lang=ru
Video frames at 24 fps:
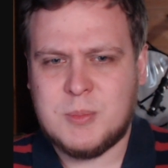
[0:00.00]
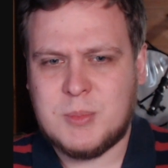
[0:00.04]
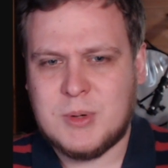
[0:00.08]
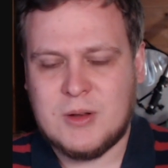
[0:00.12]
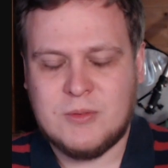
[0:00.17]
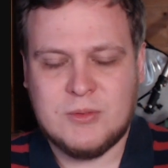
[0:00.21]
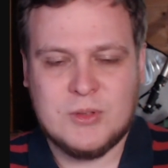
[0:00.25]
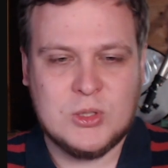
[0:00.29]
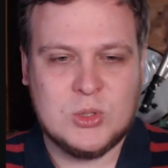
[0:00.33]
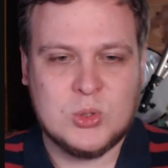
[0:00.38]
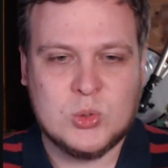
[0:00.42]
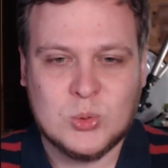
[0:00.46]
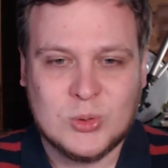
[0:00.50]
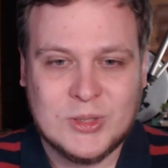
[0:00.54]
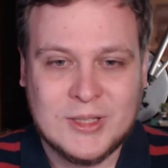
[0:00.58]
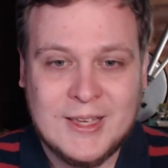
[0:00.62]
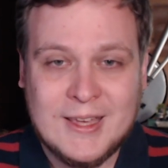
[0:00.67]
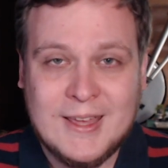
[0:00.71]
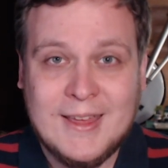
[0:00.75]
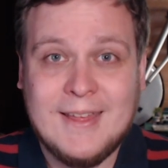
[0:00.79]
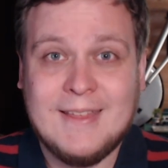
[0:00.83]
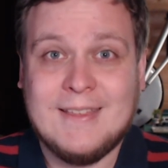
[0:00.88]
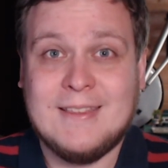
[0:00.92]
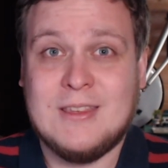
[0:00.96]
правда, тут
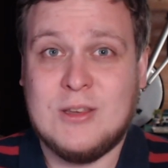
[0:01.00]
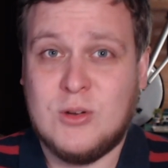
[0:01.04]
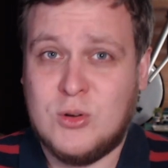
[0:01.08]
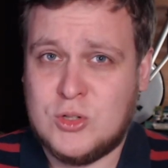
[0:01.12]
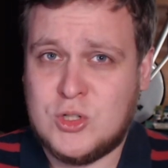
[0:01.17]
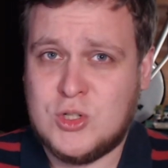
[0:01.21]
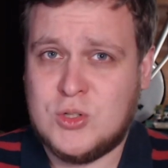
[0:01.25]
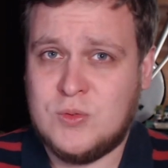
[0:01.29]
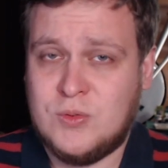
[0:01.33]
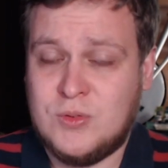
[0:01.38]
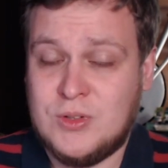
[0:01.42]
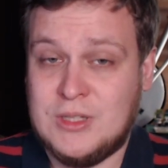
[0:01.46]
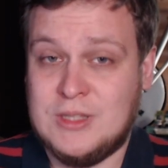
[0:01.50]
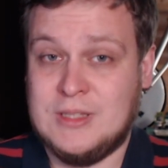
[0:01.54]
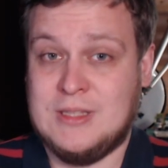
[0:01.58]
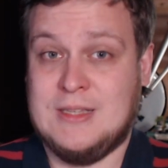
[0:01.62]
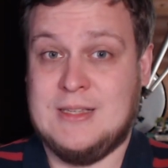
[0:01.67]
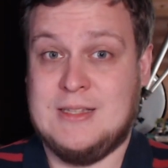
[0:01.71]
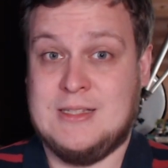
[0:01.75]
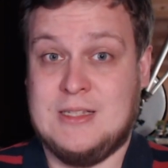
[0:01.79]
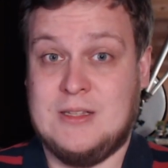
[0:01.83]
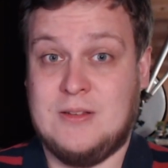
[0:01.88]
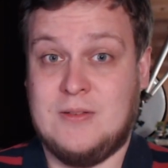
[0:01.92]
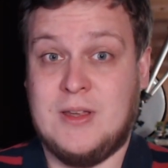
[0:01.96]
не очень видно
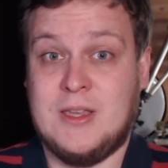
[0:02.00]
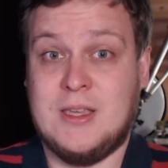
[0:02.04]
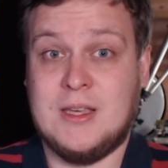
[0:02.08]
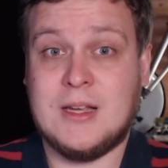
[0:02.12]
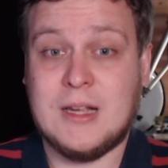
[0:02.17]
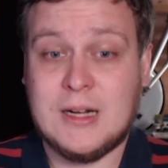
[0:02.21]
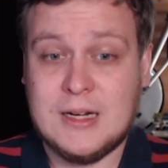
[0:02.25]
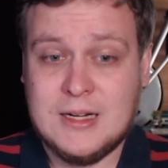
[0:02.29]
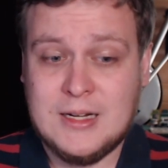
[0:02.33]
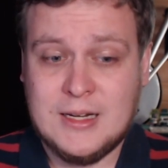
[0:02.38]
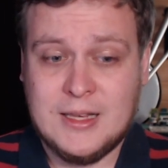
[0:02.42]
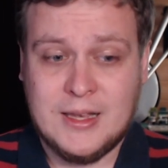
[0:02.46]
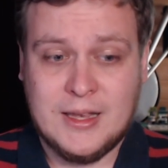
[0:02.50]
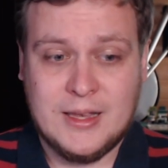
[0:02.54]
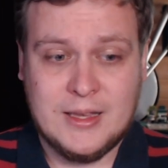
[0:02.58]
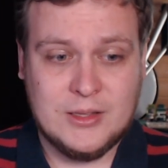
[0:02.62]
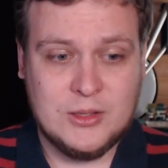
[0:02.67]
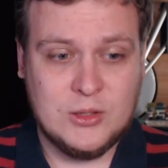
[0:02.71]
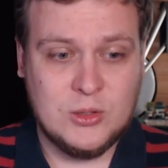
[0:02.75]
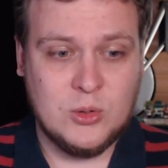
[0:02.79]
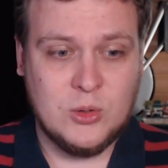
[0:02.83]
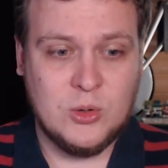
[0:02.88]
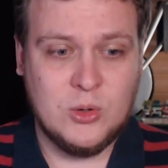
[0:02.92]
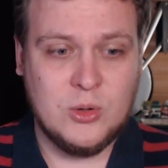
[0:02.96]
и свои крылья,
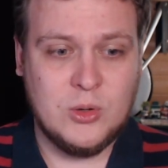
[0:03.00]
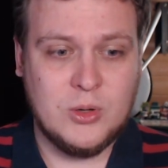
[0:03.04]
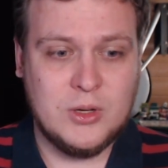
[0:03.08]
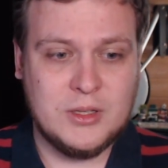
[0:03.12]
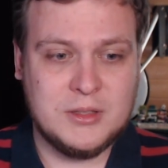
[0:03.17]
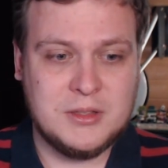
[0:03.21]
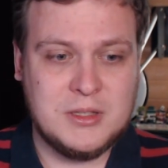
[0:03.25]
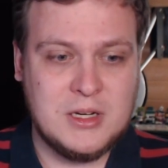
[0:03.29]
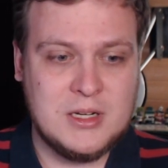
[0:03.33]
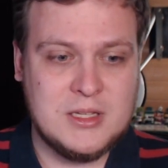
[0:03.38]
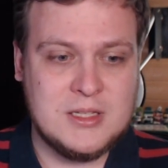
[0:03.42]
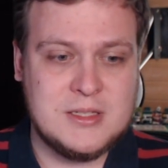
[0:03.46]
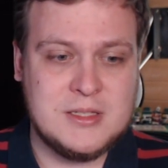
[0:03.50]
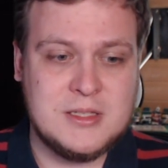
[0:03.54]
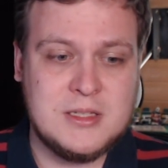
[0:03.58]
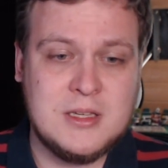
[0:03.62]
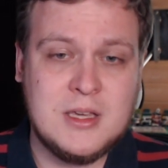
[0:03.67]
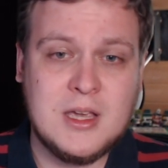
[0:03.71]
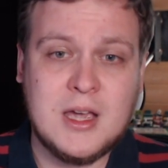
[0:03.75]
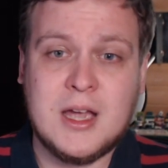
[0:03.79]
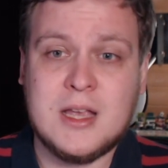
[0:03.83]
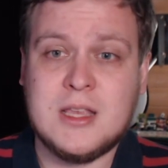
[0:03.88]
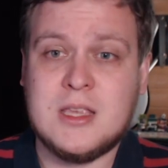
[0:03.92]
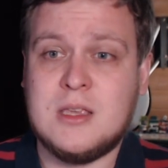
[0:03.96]
но
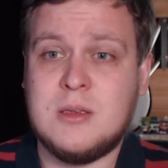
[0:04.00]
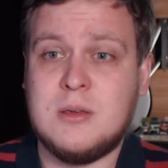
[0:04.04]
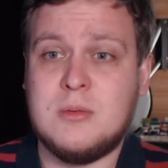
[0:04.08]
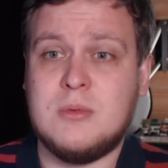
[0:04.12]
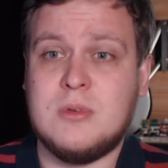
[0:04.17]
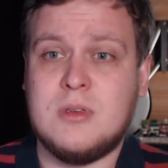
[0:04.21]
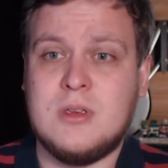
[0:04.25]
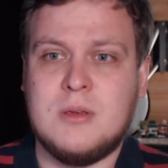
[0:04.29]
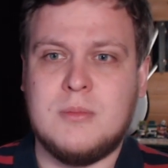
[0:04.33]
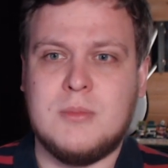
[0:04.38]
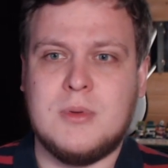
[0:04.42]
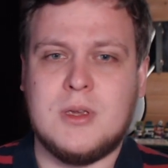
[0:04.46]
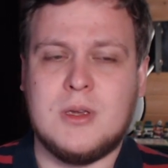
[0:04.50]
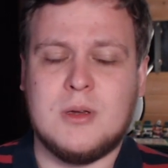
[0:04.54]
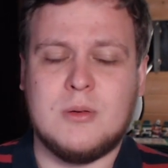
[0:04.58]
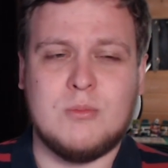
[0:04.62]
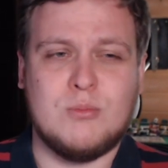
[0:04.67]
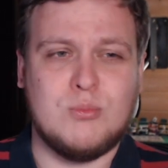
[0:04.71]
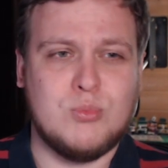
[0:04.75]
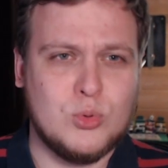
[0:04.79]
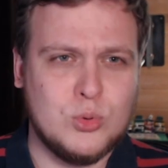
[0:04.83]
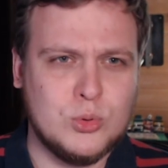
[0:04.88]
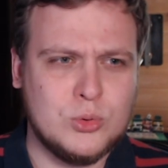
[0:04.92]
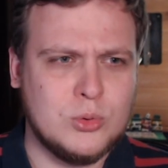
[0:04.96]
трясти они ими
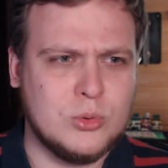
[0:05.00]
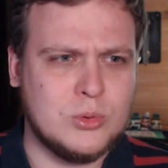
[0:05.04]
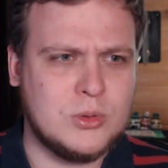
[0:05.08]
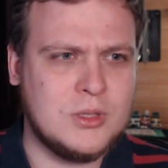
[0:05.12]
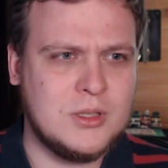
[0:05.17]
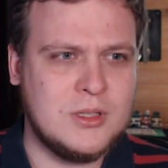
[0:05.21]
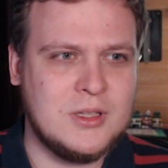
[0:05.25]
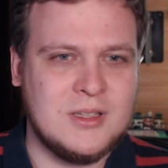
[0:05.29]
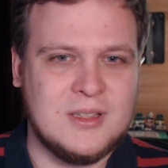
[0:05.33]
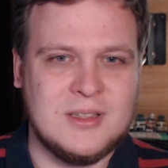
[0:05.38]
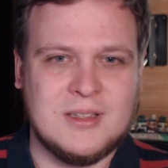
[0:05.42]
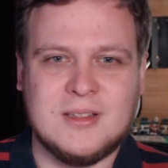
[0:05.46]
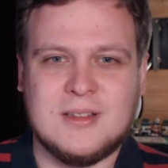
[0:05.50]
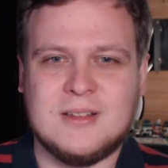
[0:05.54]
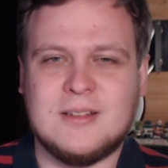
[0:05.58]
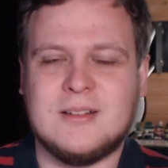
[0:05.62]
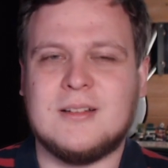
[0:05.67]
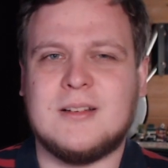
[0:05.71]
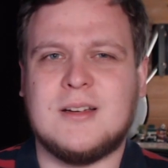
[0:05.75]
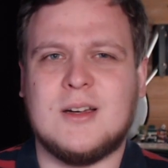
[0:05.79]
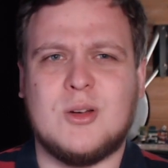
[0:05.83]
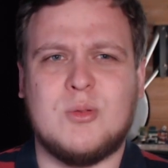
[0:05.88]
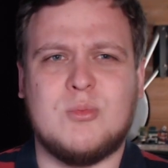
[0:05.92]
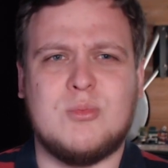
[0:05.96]
будут и
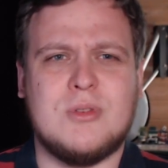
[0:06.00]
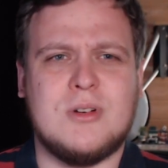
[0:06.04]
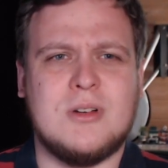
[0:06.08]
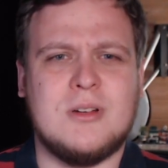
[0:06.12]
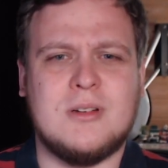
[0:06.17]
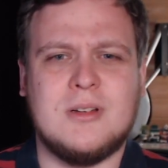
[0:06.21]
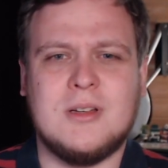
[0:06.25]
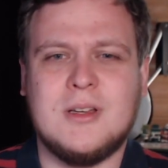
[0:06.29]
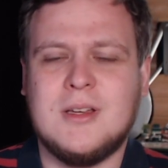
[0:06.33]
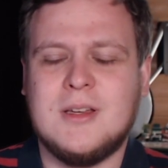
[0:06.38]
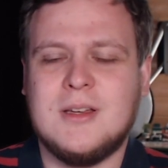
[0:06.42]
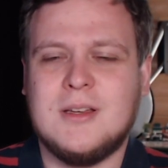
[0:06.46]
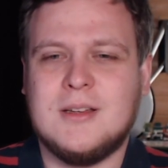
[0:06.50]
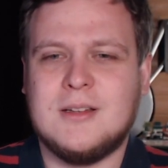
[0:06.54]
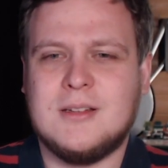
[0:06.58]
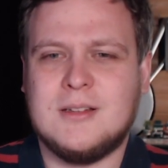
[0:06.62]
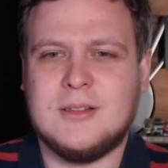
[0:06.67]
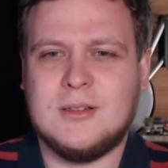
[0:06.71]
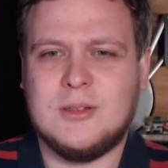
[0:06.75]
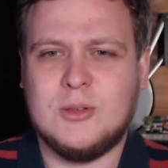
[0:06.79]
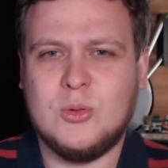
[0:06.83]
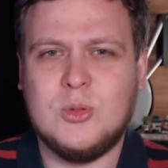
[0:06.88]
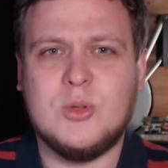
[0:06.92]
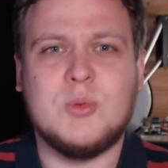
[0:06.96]
как бы
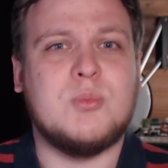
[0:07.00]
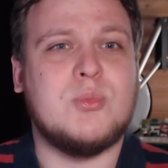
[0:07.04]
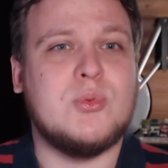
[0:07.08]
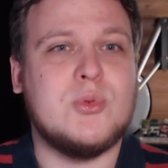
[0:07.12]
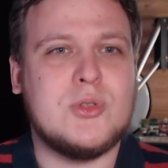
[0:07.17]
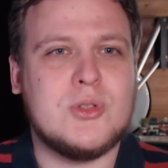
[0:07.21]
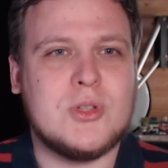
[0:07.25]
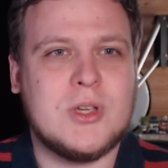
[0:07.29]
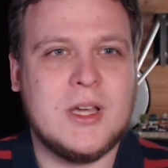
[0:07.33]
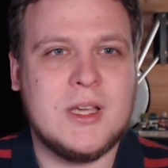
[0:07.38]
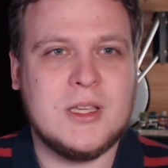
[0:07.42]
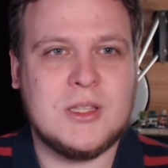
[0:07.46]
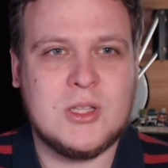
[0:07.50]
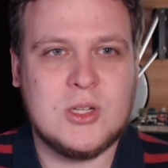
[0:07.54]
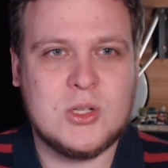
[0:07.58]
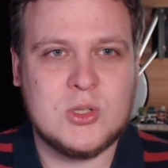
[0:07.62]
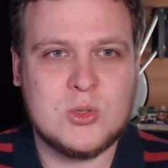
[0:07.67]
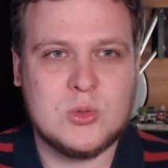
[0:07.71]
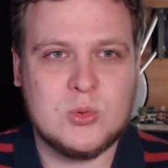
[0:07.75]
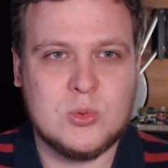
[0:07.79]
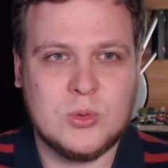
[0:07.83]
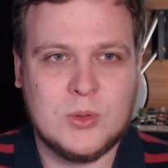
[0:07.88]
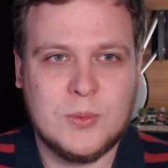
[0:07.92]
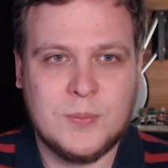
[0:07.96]
ну и пускай
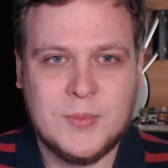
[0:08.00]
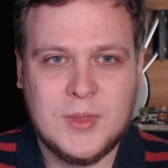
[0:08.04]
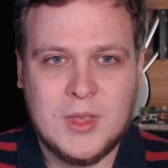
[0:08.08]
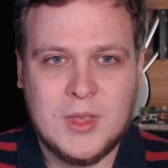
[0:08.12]
трясут.